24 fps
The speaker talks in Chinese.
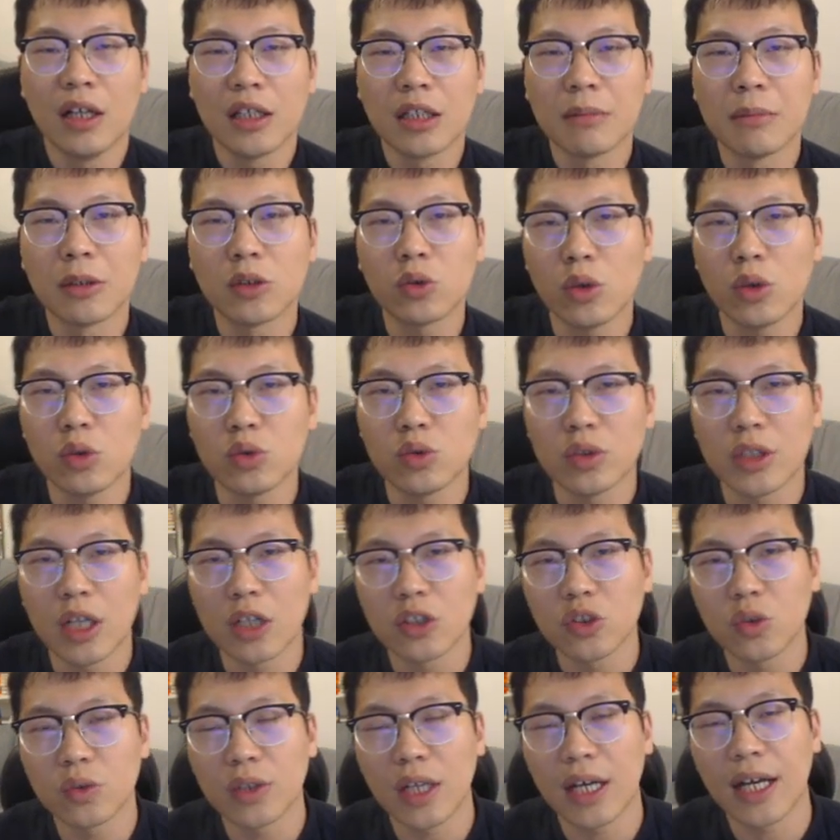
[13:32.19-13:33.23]
那么对局
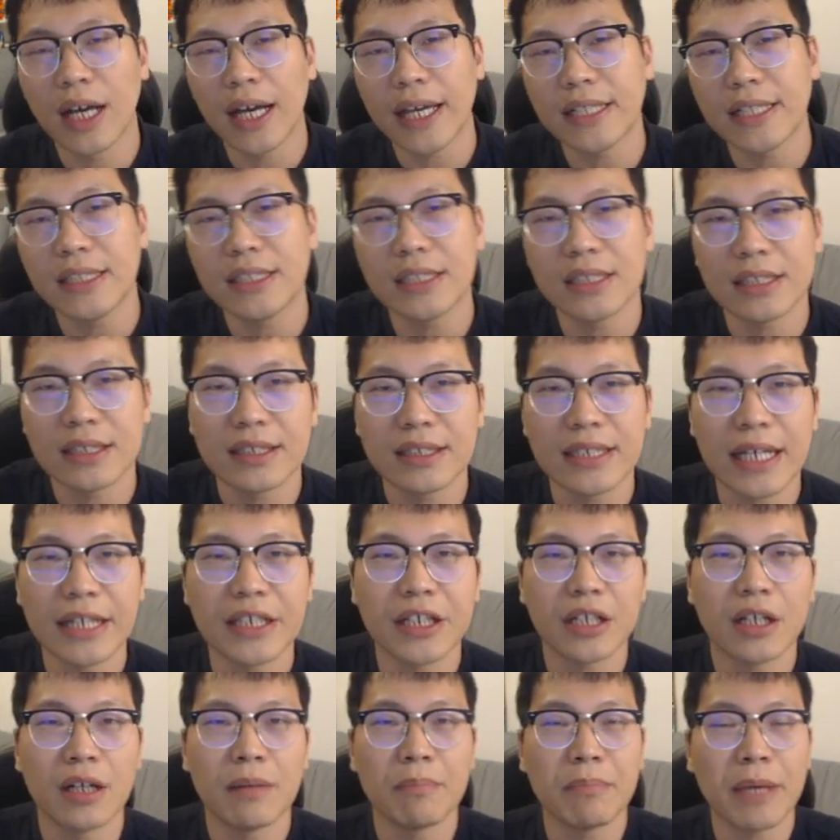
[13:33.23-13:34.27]
当中呢，黑棋在
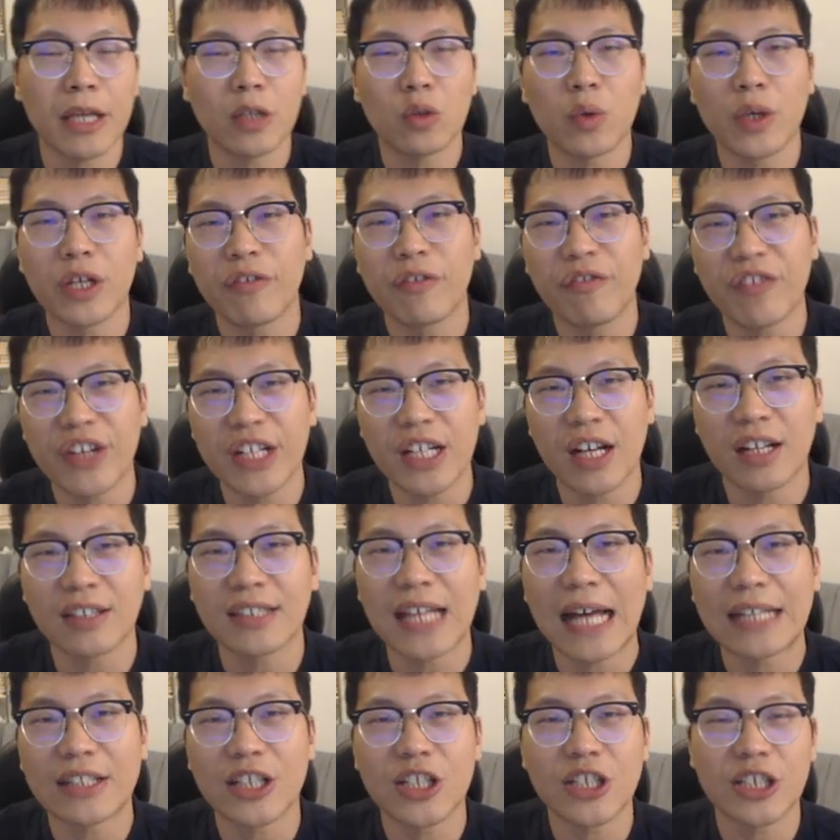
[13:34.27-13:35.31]
这个面对非常
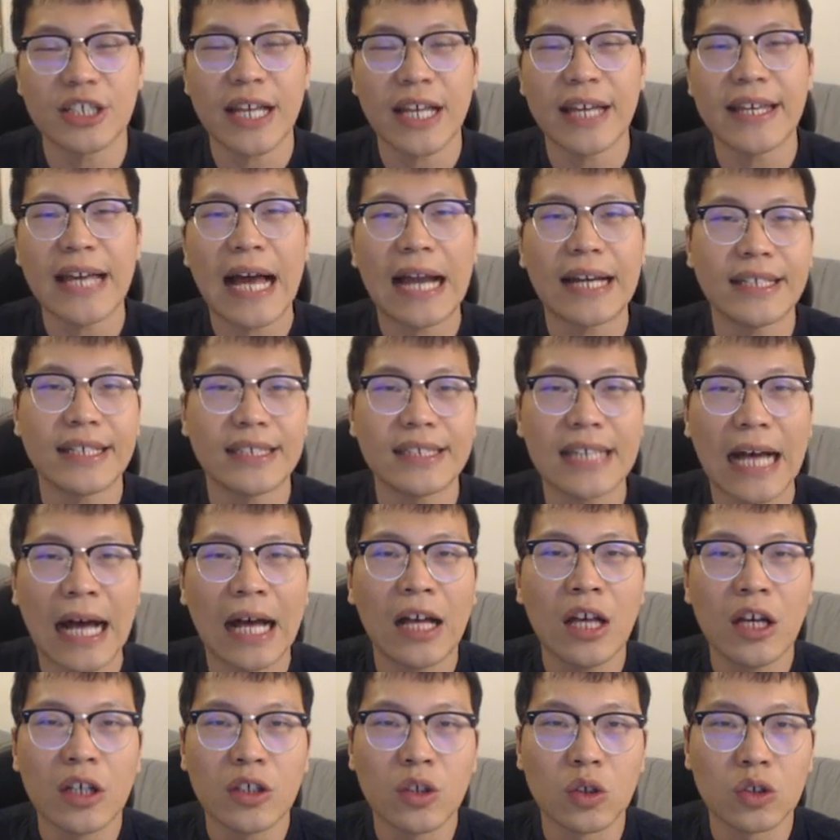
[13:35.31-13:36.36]
大的时间压力下，